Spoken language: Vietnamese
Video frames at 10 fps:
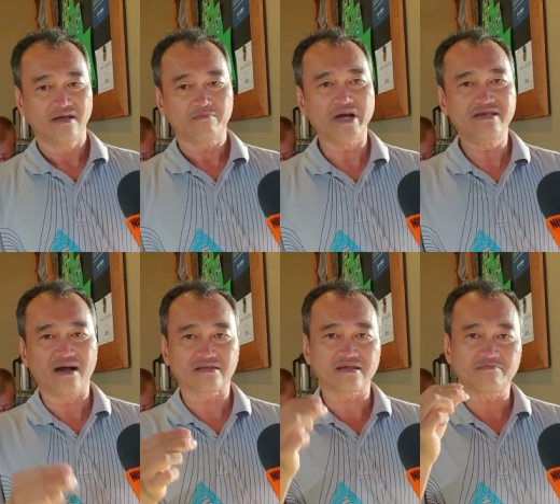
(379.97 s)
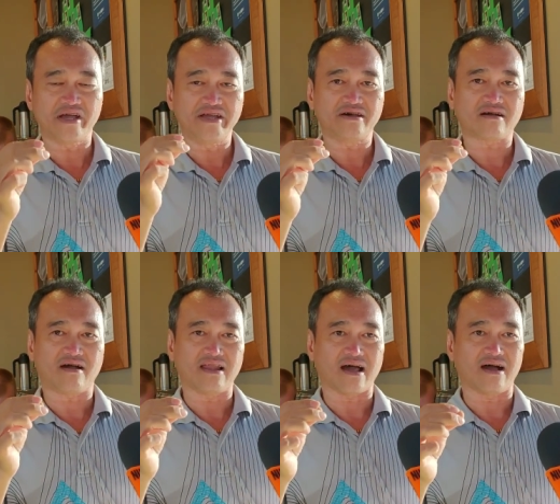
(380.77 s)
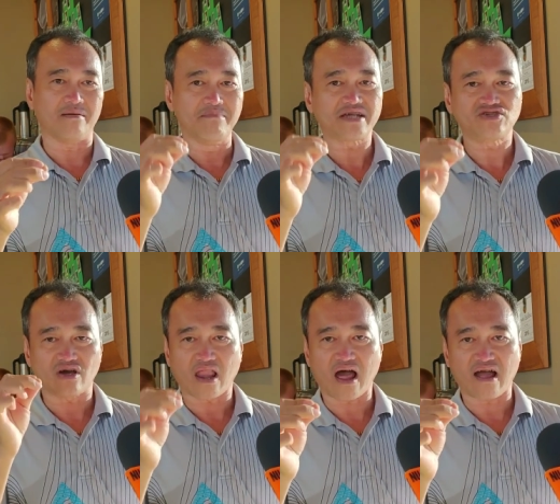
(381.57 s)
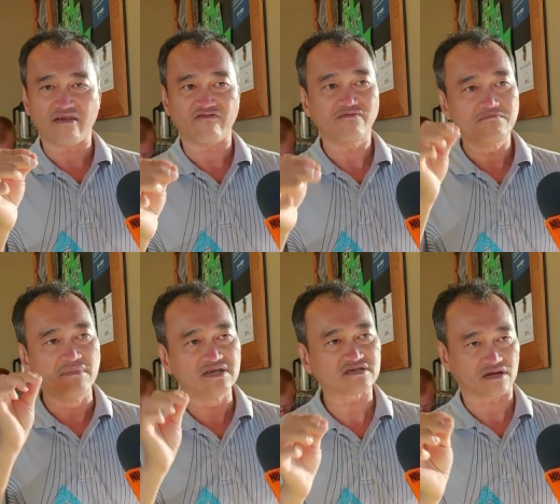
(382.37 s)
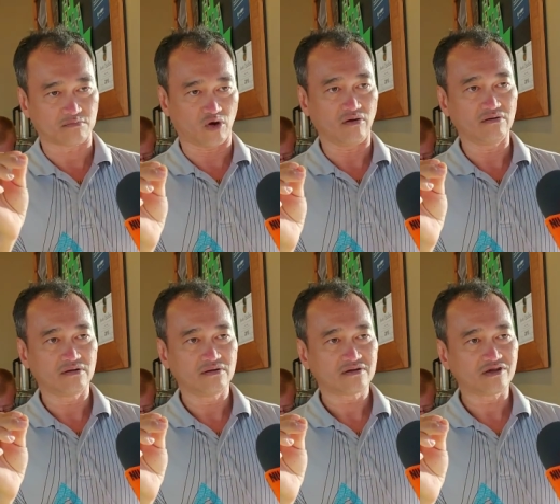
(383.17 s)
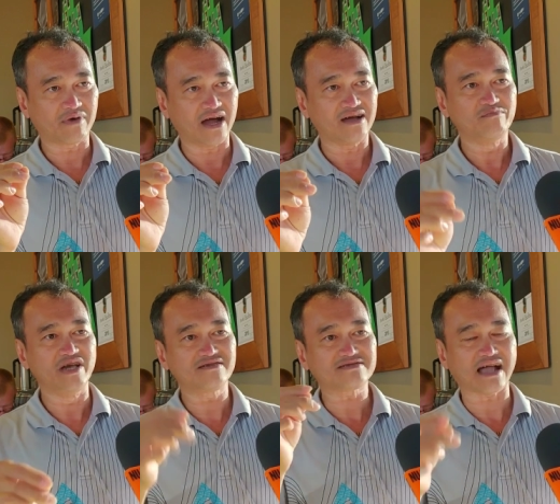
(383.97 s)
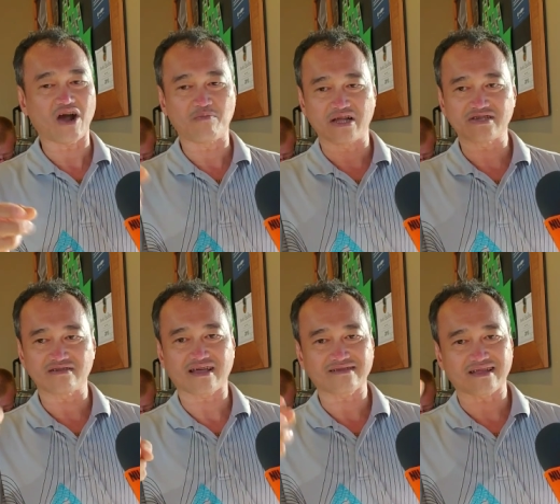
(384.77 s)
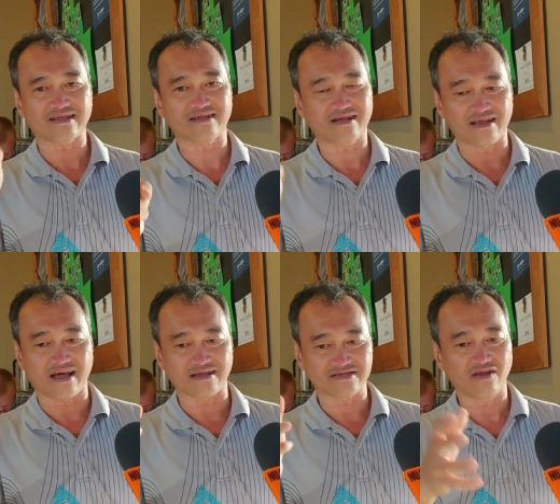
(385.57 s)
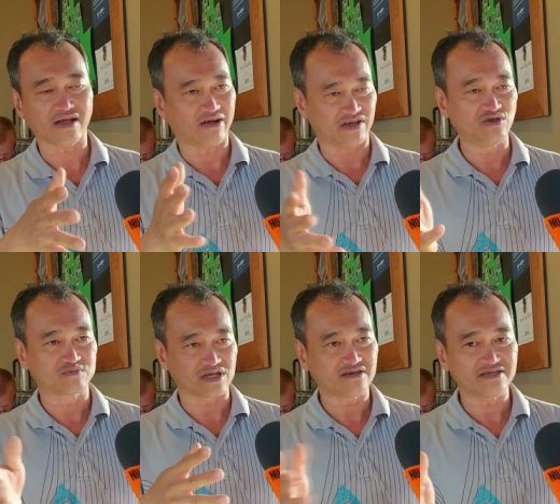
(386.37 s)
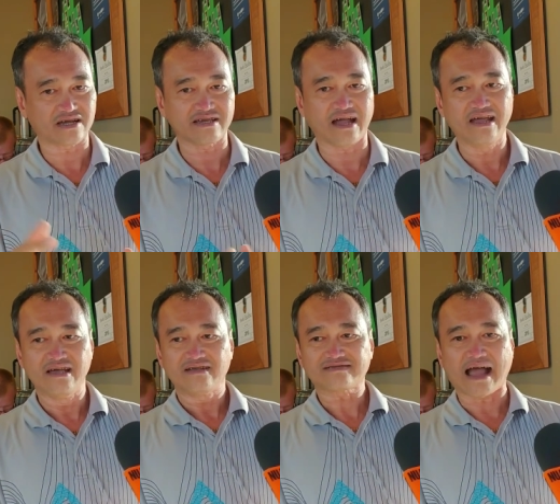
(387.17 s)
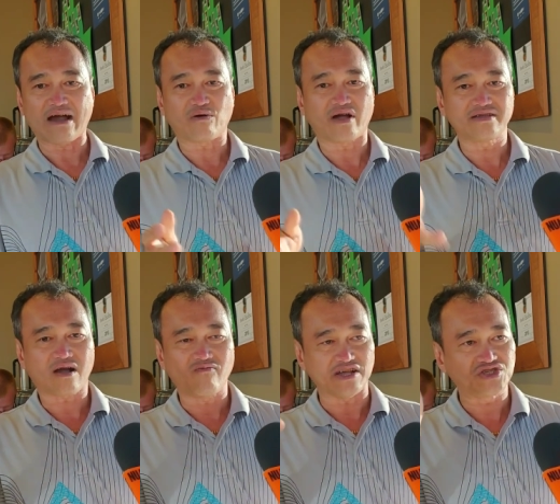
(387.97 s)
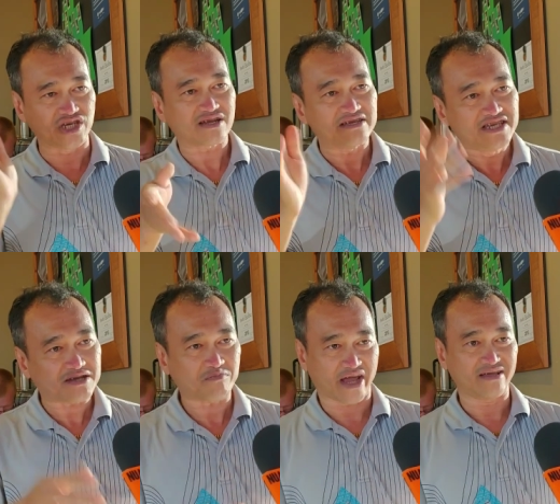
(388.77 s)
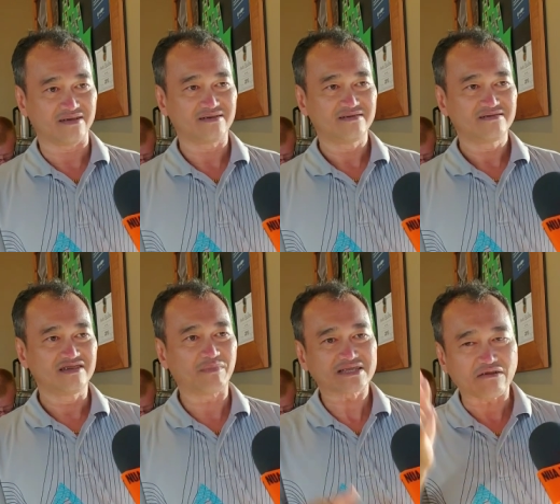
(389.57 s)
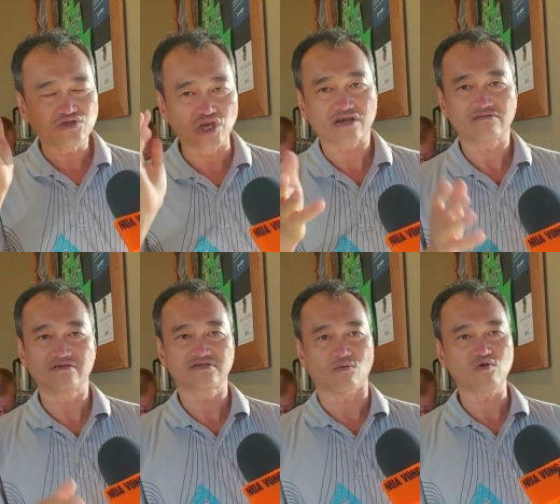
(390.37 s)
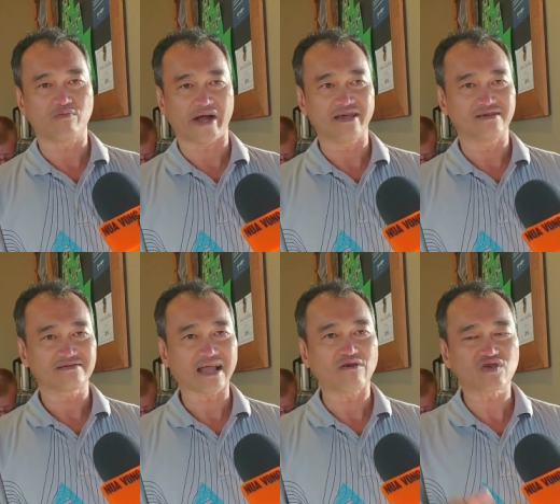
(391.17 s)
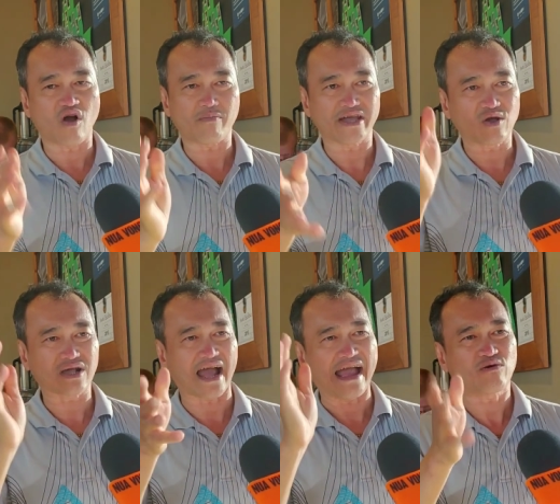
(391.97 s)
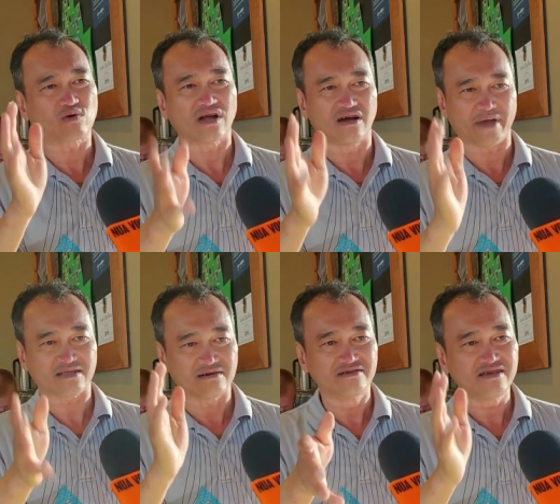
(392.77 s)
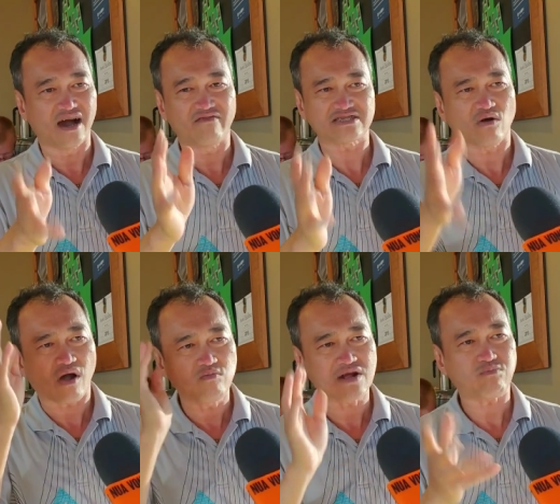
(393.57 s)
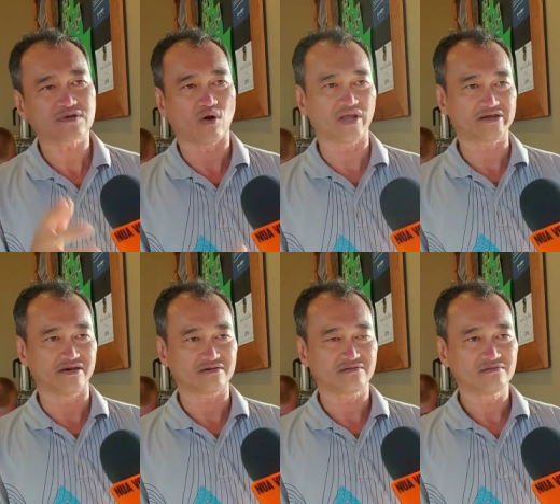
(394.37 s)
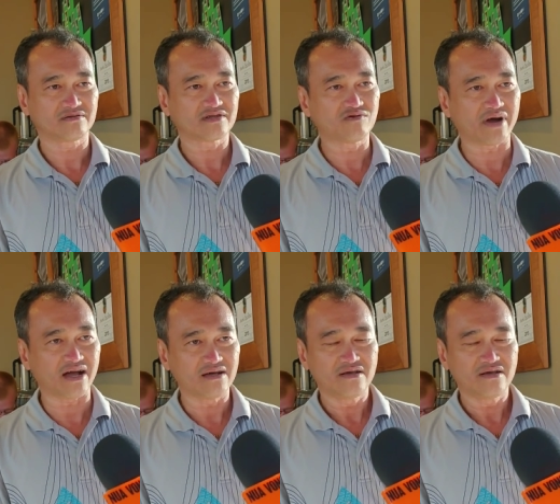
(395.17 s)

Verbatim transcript: bây giờ tiếng Mỹ nó gọi là make your life miserable, đúng không ạ? Miễn sao mà ta, ta, ta, ta là, xin lỗi, phải dùng từ nó dân dã, tao coi như không phải triệt là giết mày, nhưng mà tao triệt con đường sống của mày, tao cho mày cả cuộc đời mày, từ giờ về sau không ngóc đầu lên được, đúng không ạ?